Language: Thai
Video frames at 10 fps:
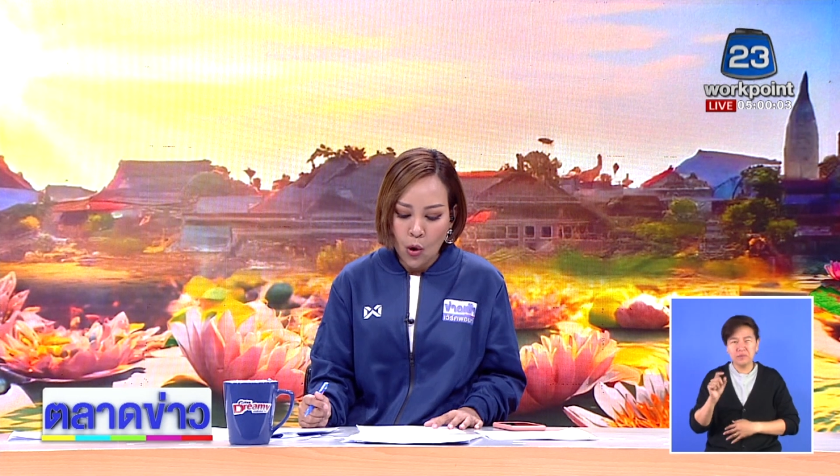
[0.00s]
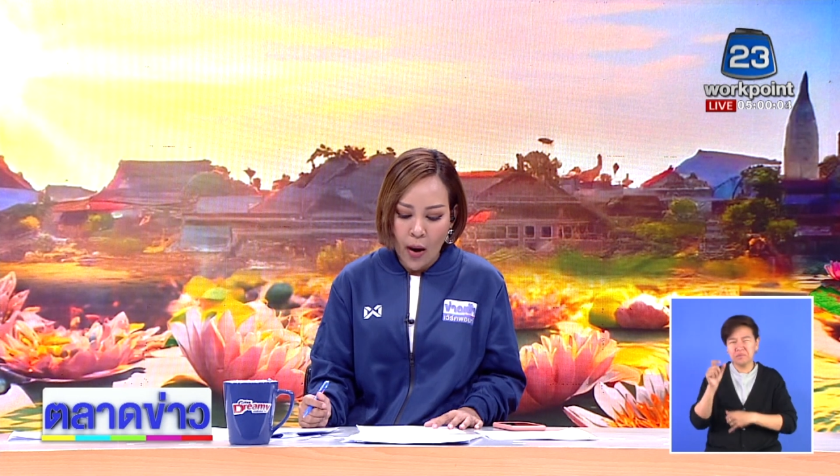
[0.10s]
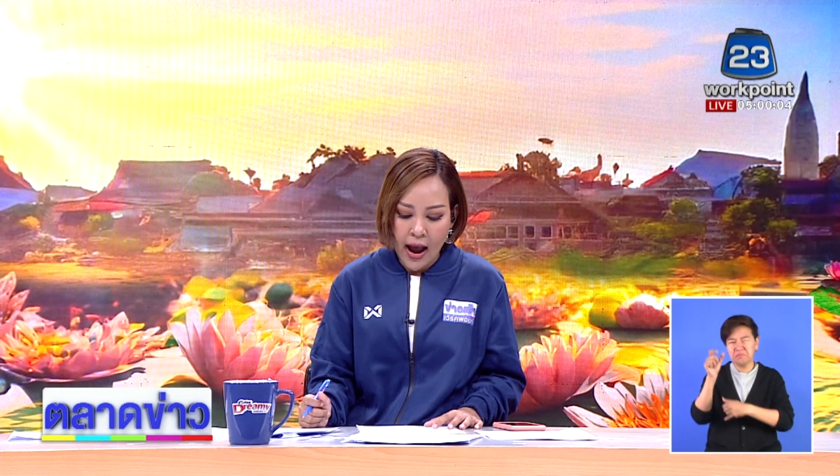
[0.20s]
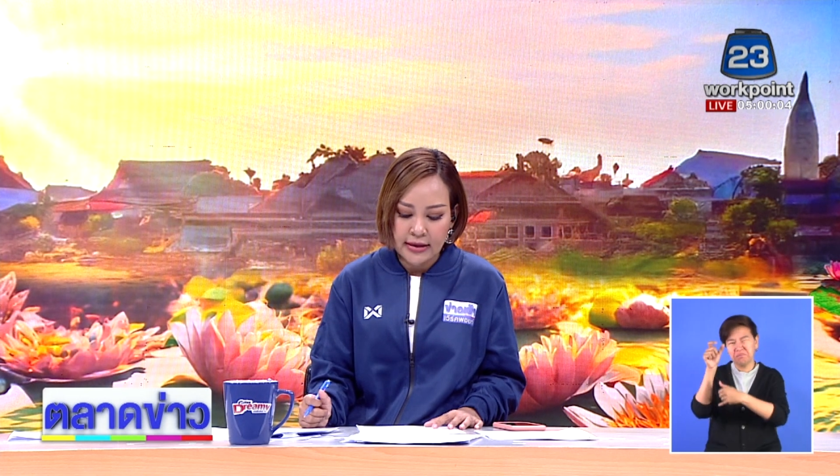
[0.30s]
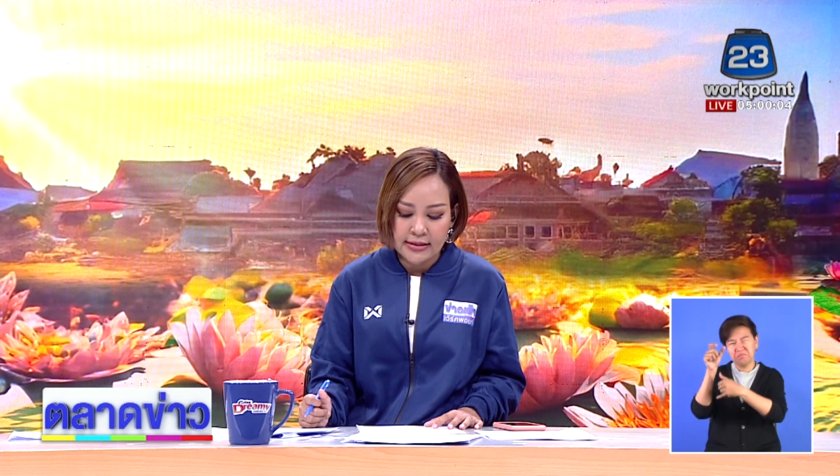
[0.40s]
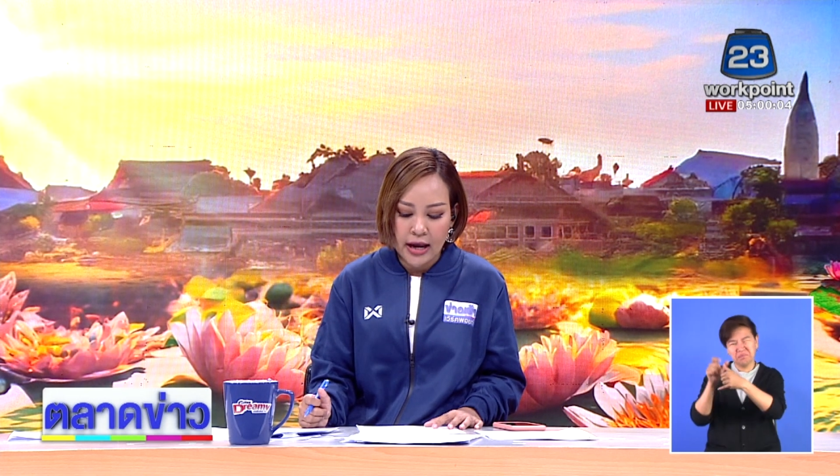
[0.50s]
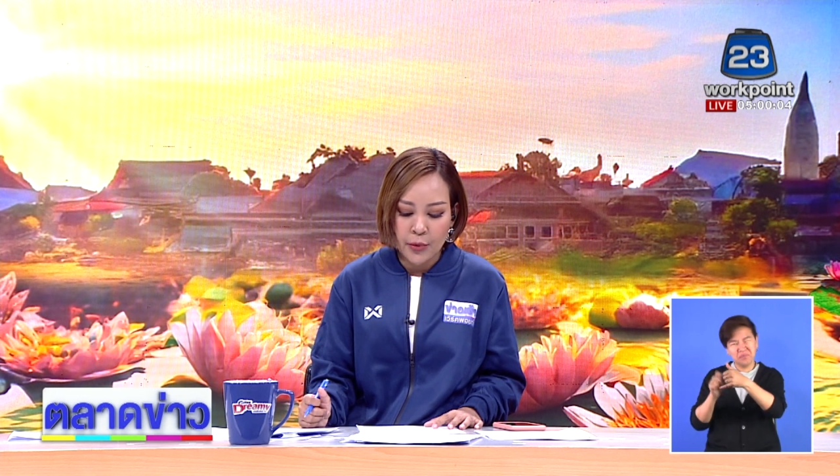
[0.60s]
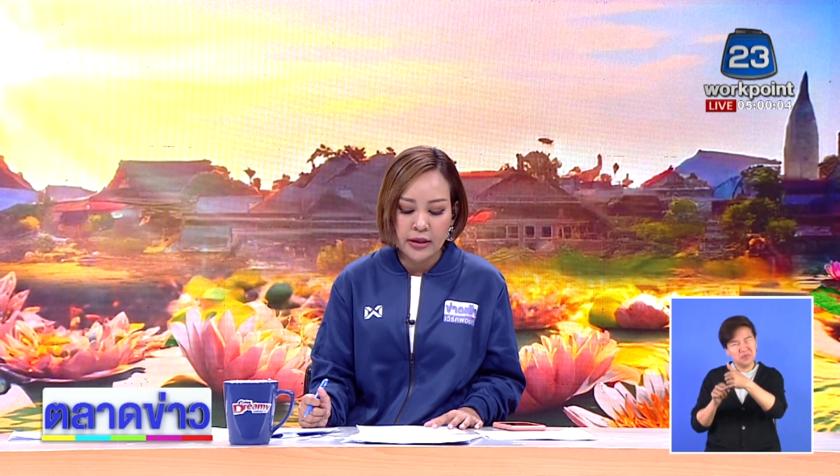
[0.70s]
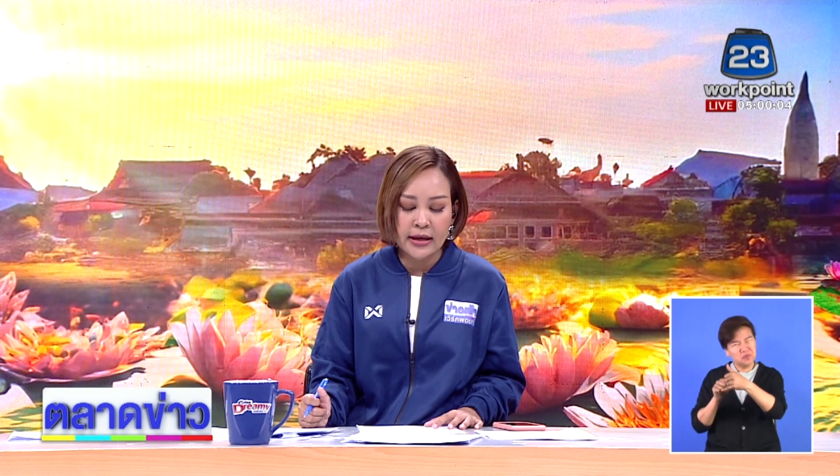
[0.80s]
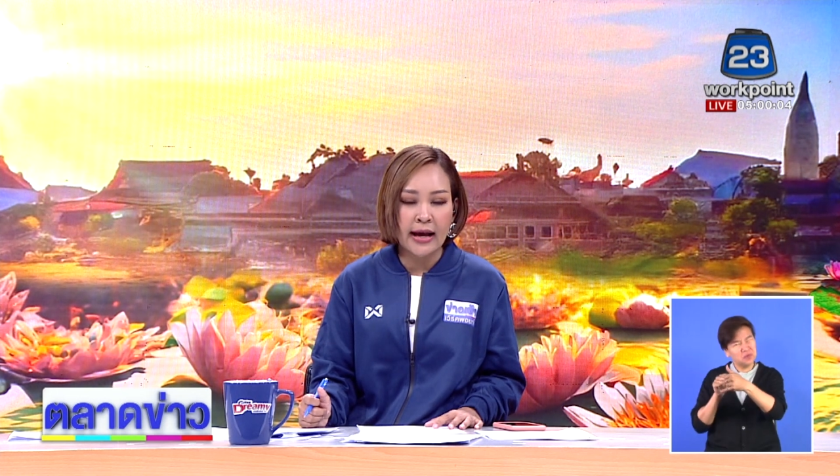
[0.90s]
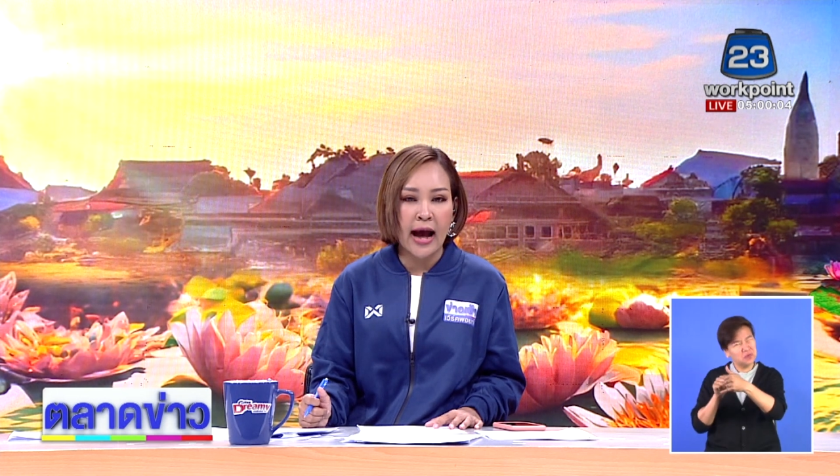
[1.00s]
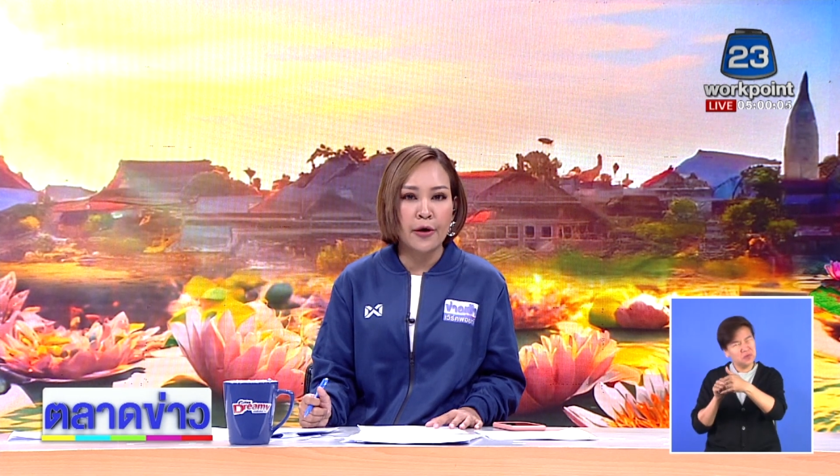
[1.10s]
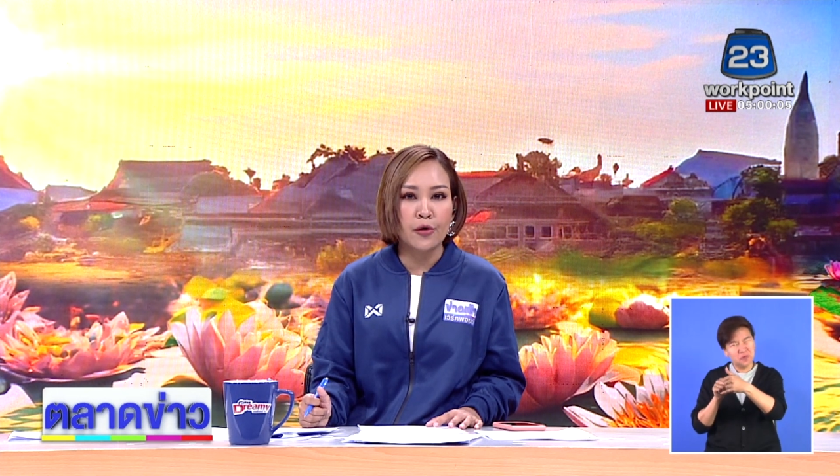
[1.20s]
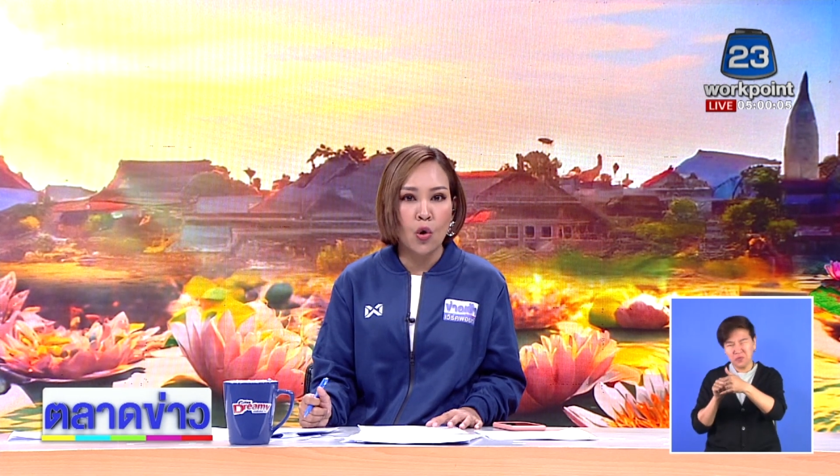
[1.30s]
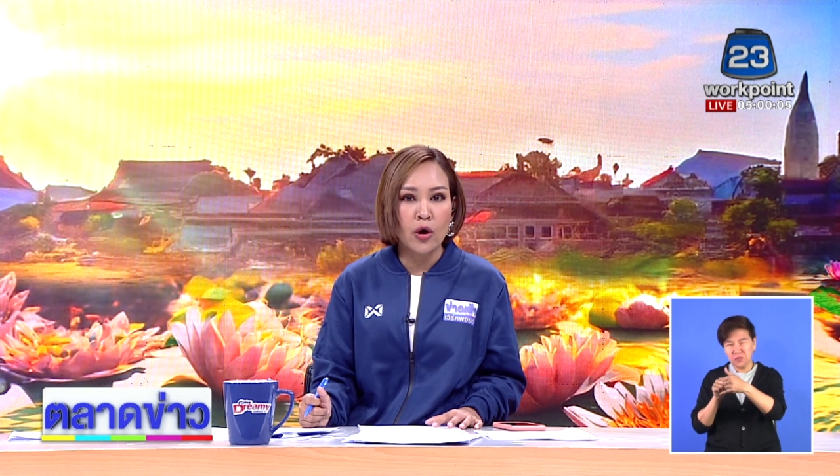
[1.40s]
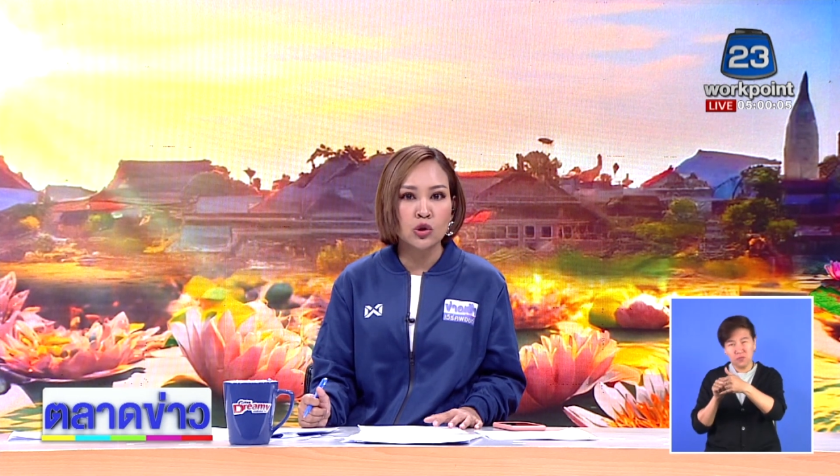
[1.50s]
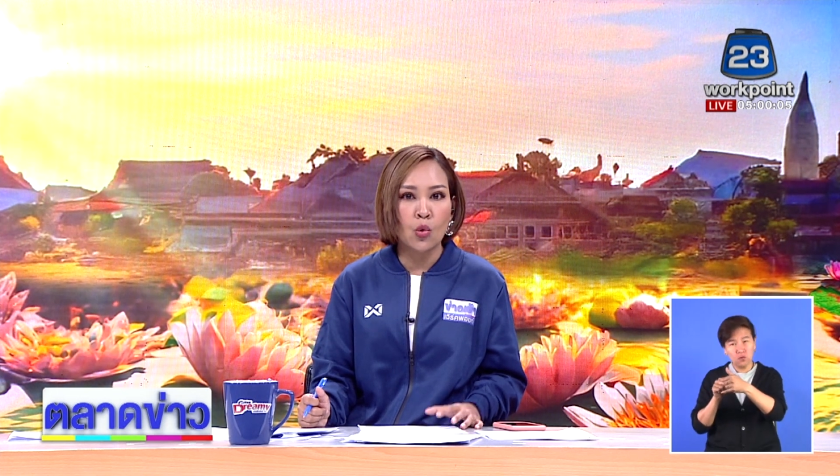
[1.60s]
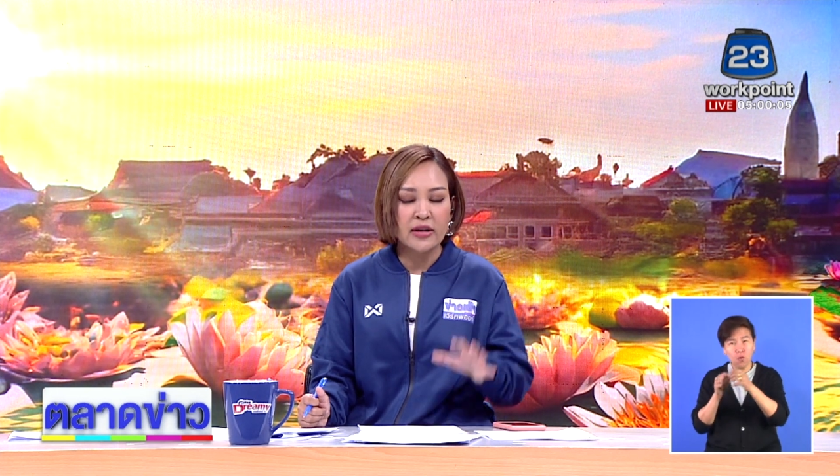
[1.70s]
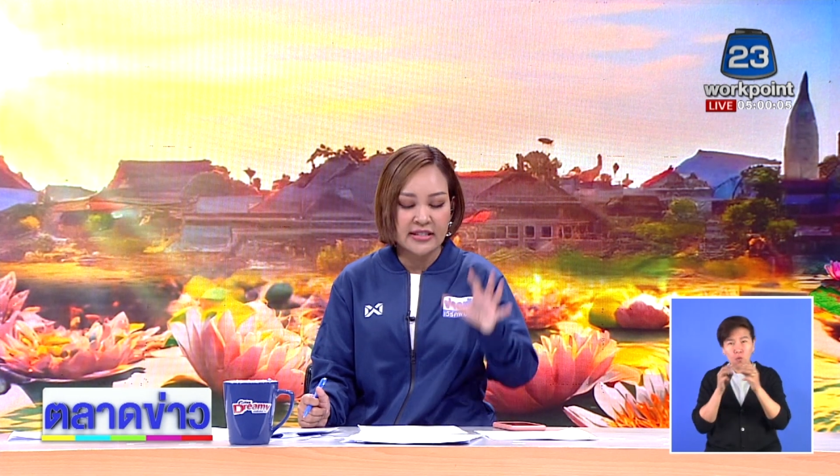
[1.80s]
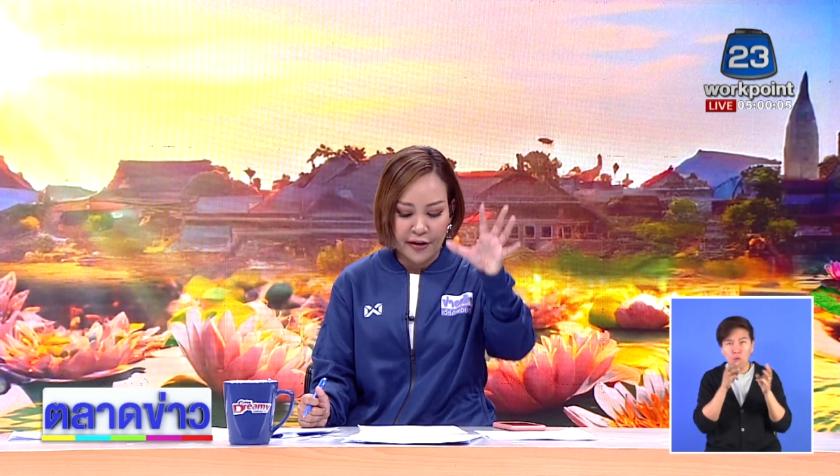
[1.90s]
เพราะว่าใช้วิธีการโรย
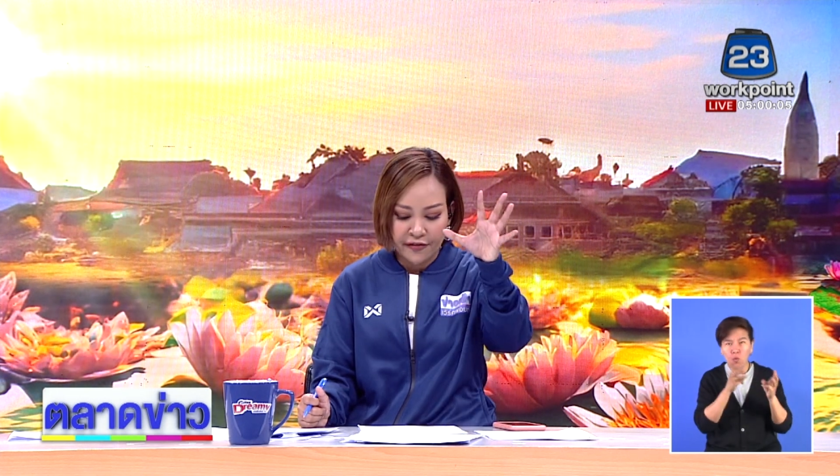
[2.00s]
ตัว